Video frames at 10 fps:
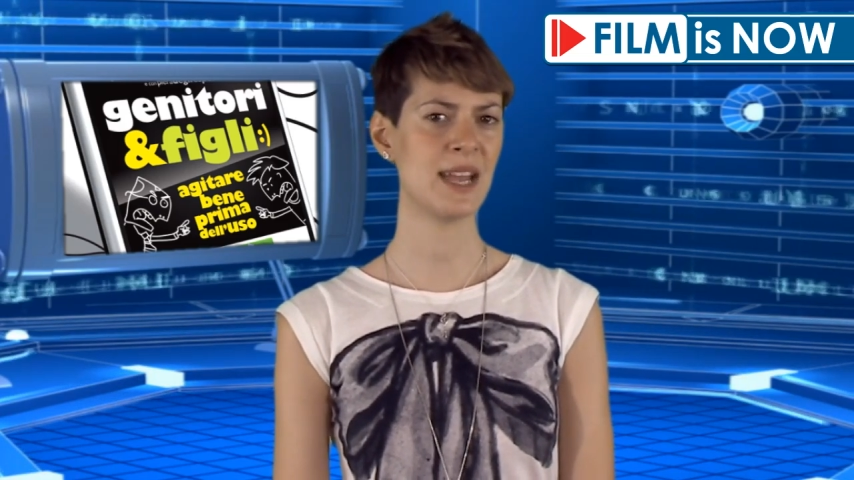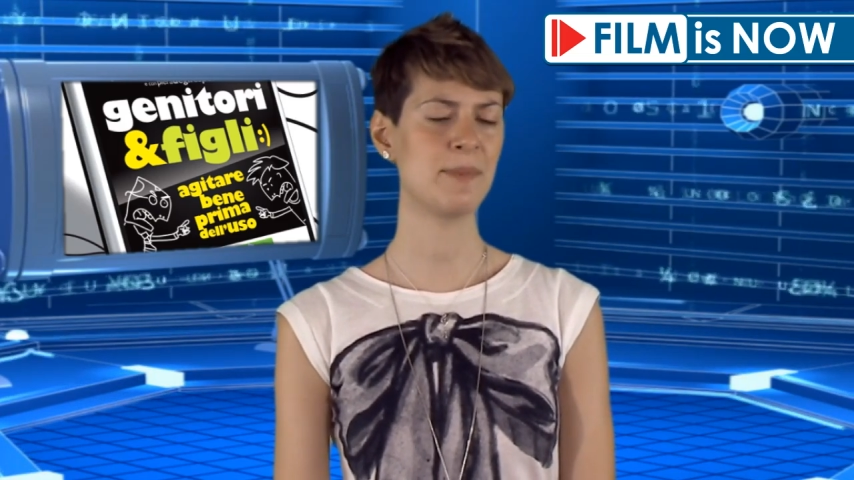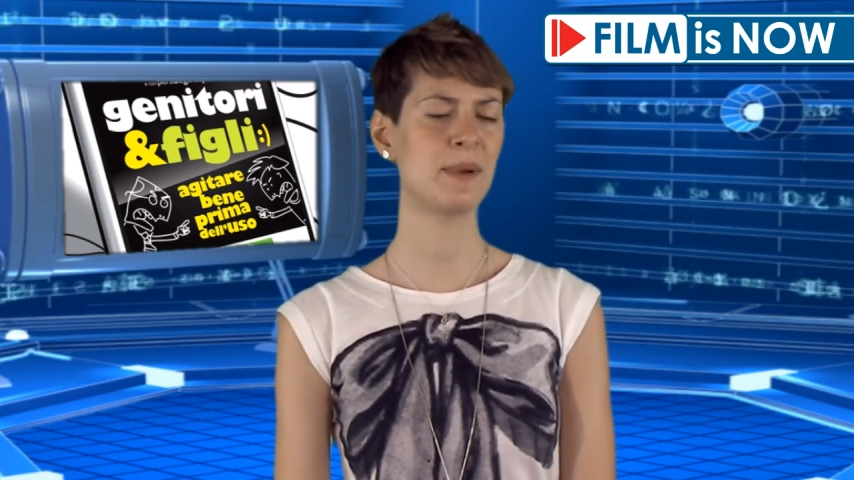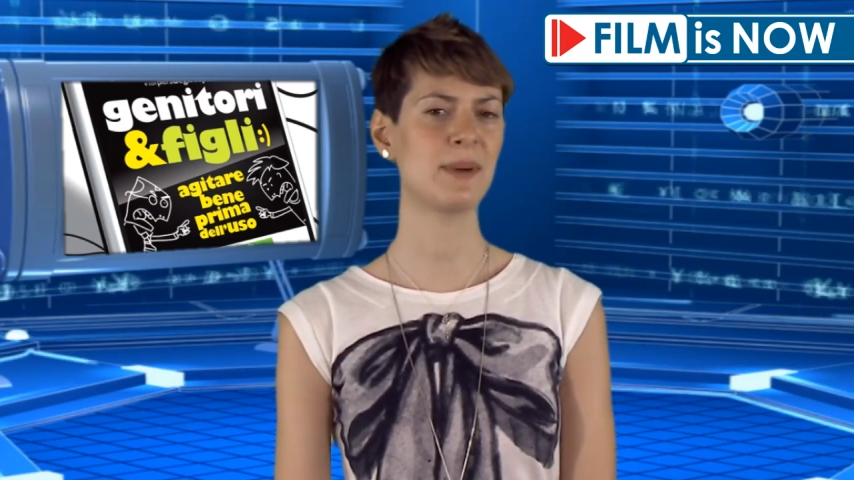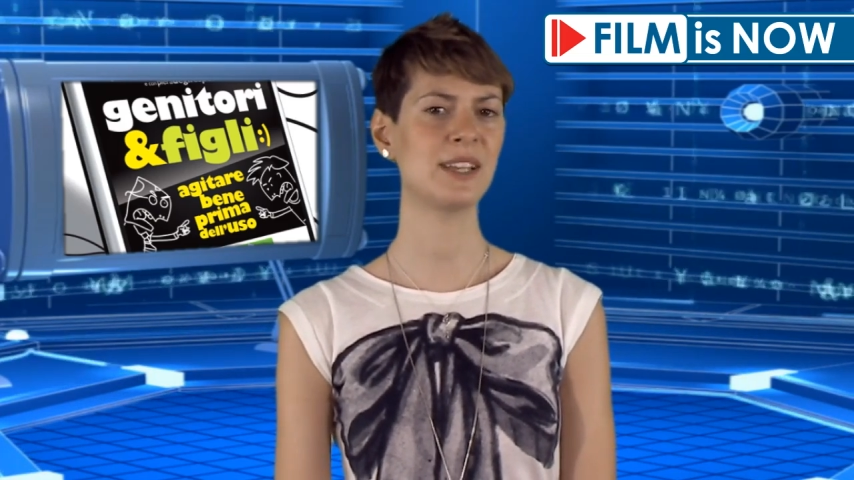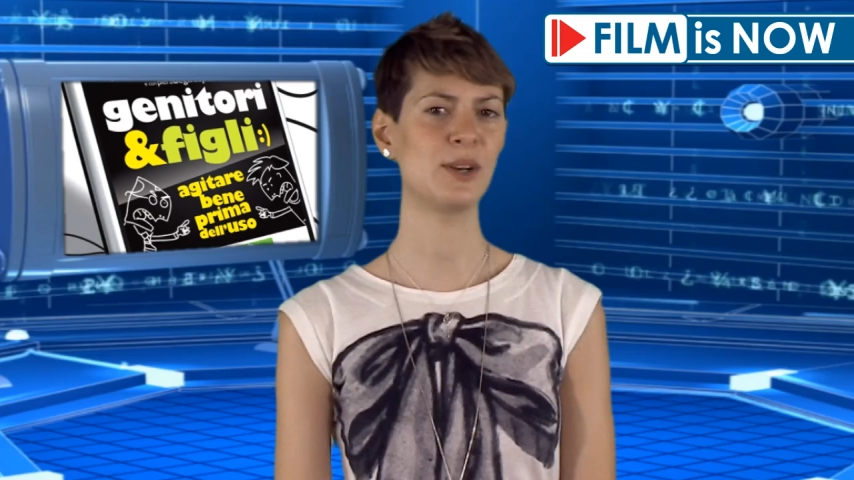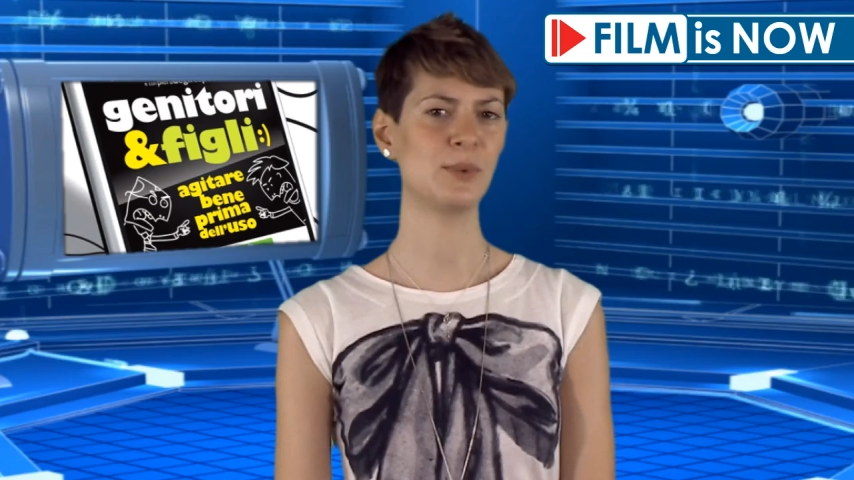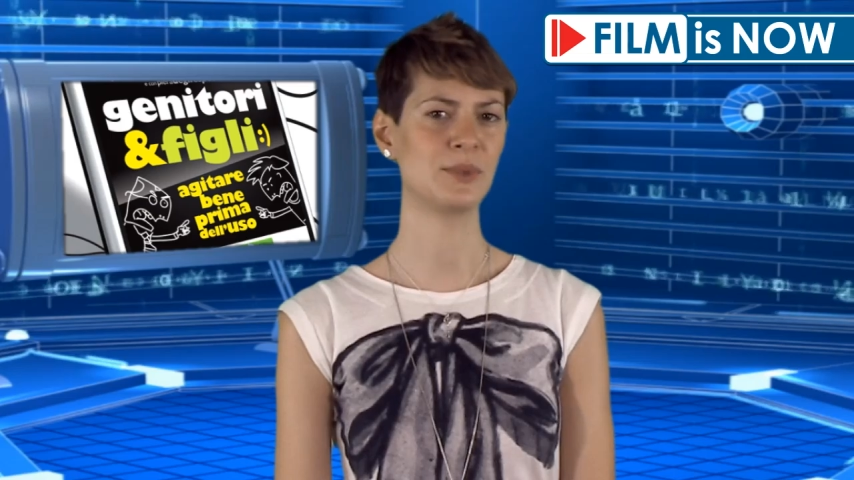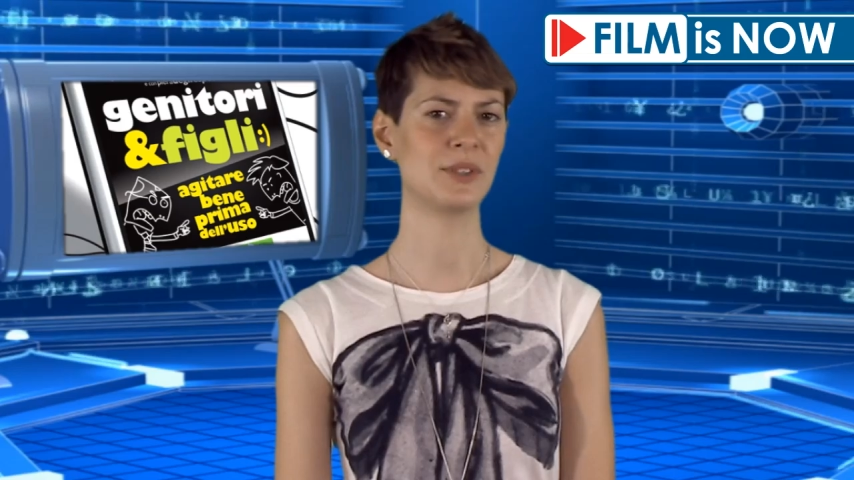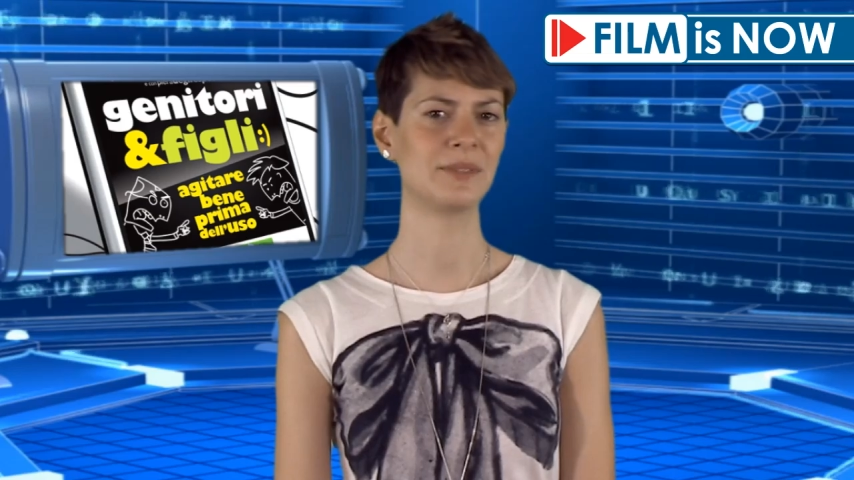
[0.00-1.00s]
bene prima
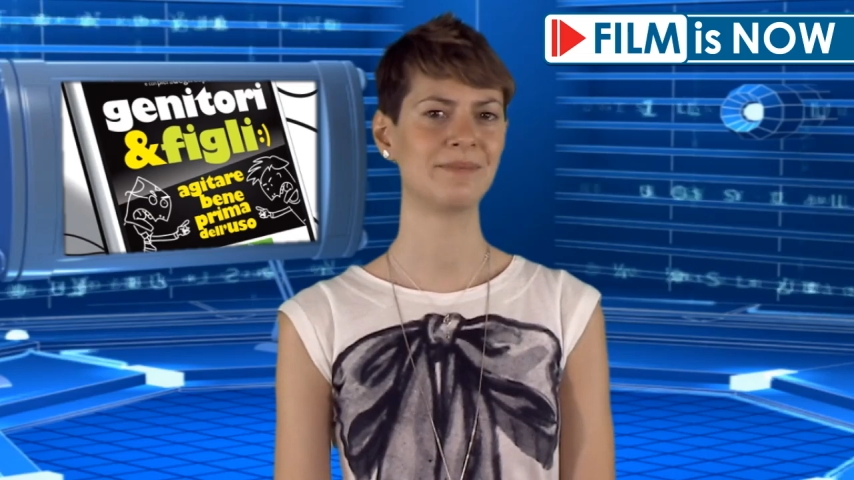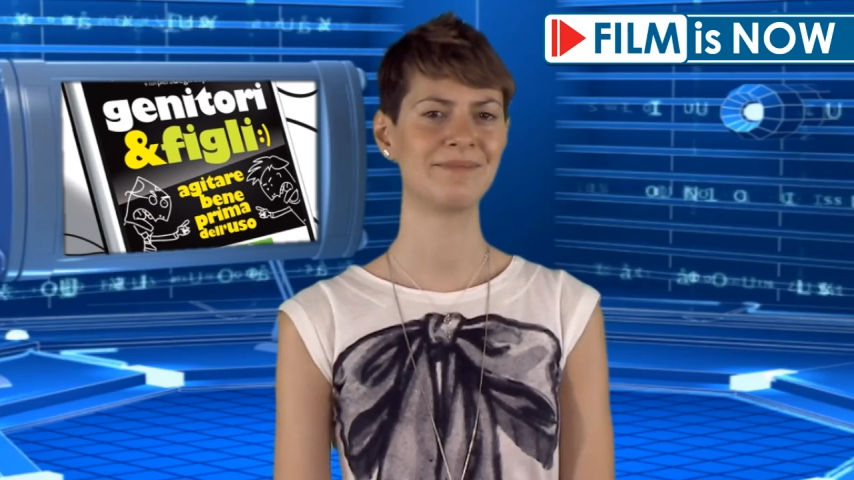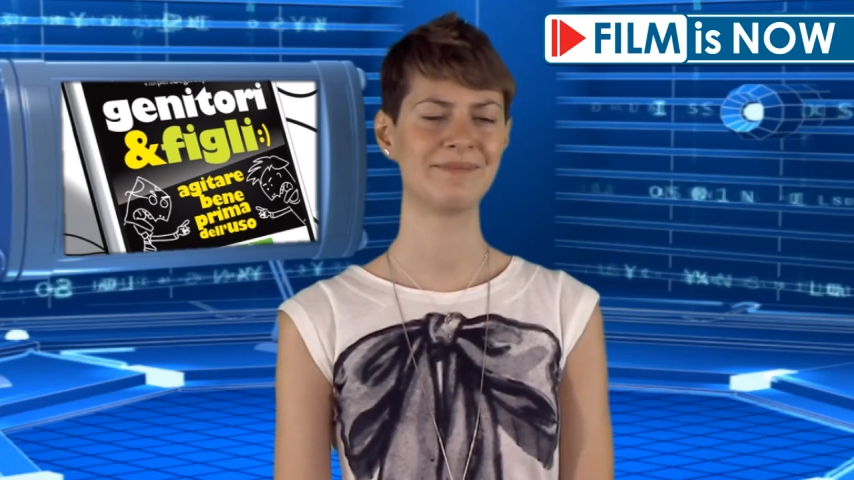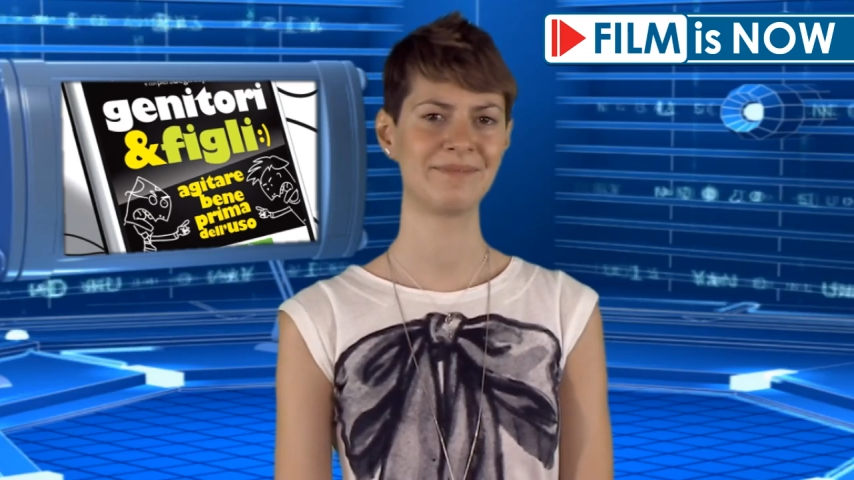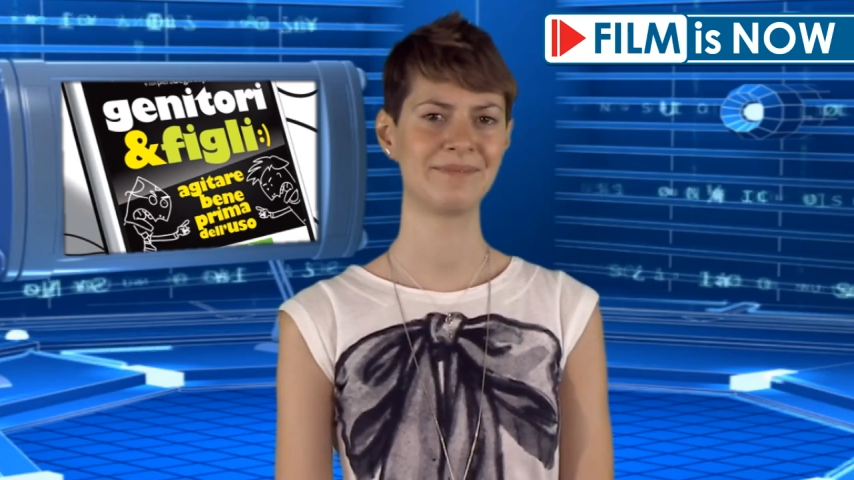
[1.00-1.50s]
dell'uso.